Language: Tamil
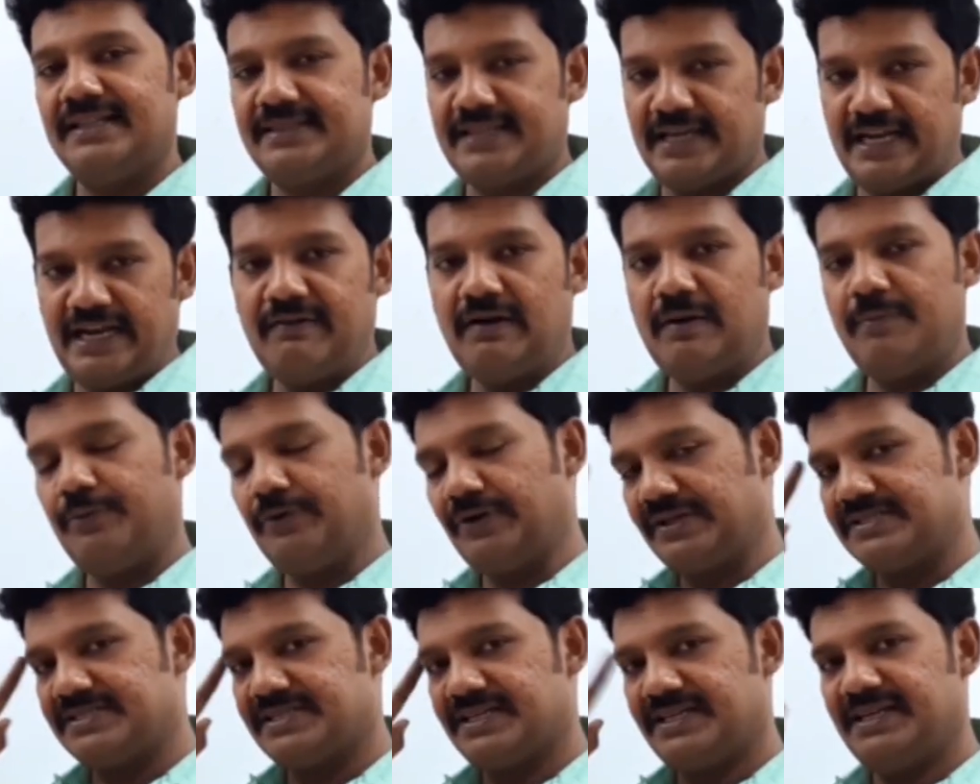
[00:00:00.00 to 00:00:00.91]
தெளிவாக
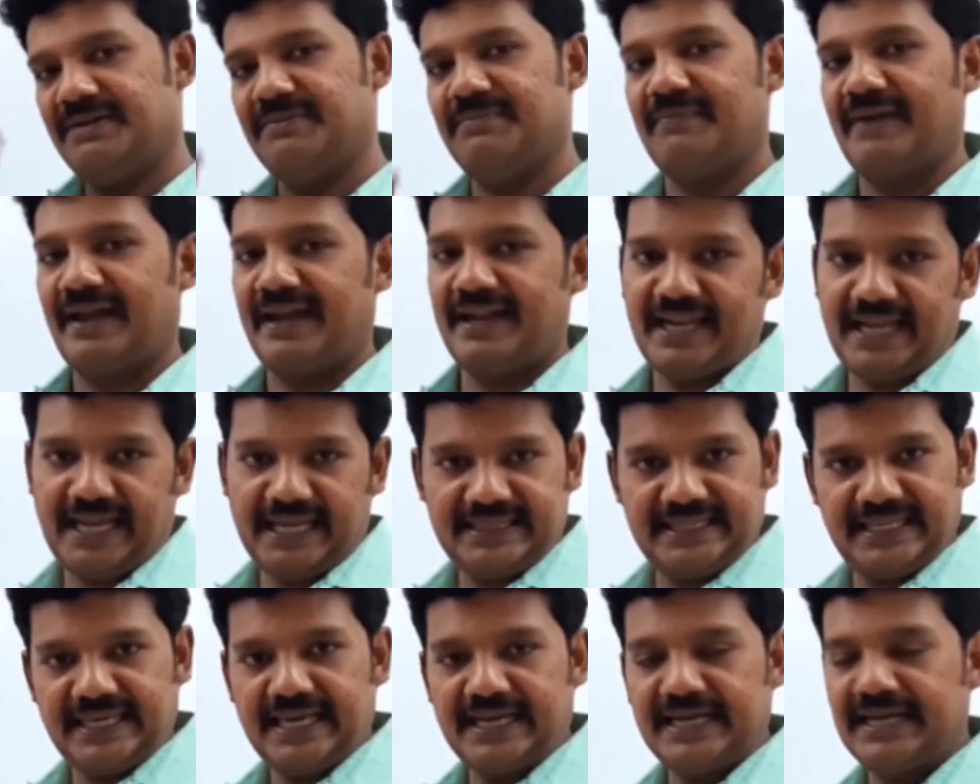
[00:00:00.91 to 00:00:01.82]
புரிஞ்சு மைண்டில்
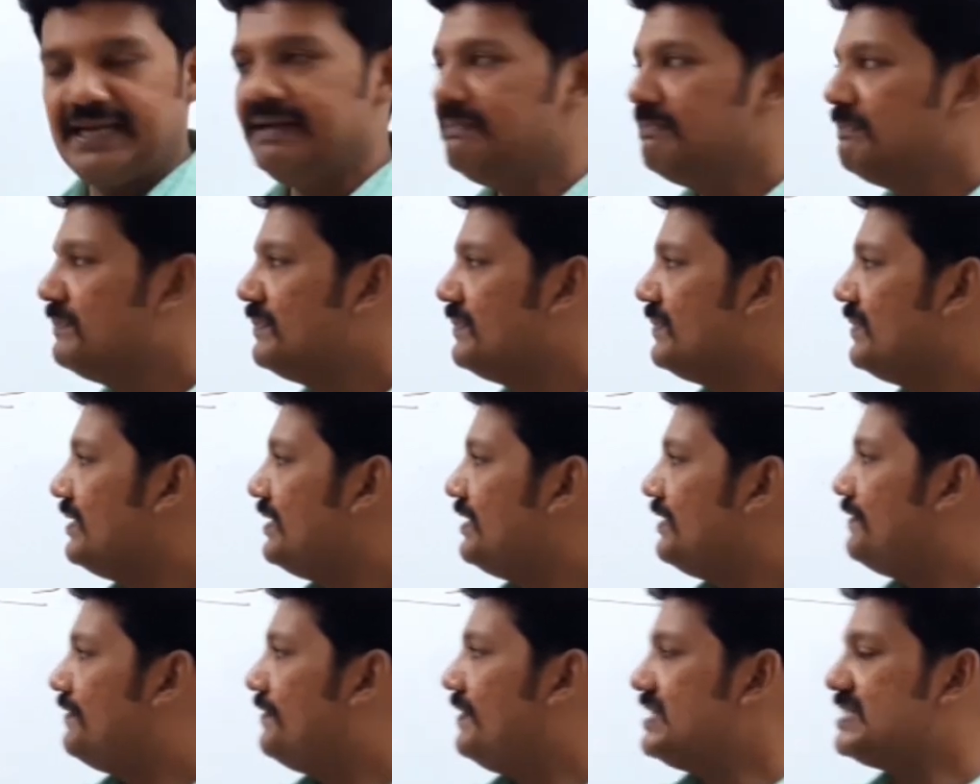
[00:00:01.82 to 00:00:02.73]
ஏற்றிக்கங்க
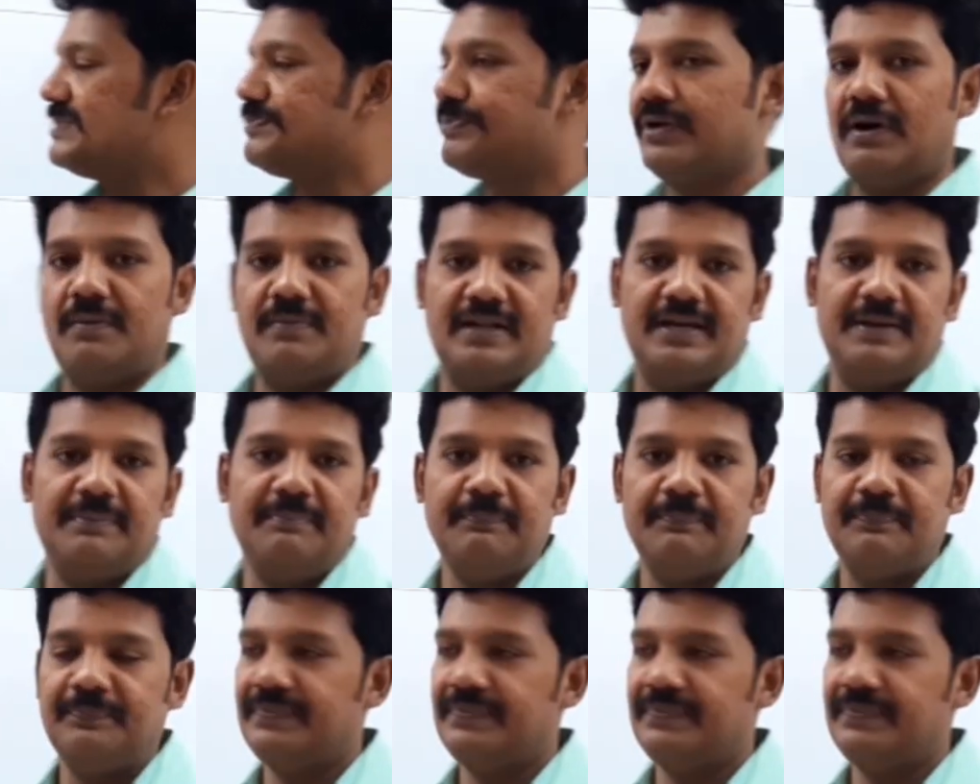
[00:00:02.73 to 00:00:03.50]
ஃபர்ஸ்ட் ப்ராப்ளம்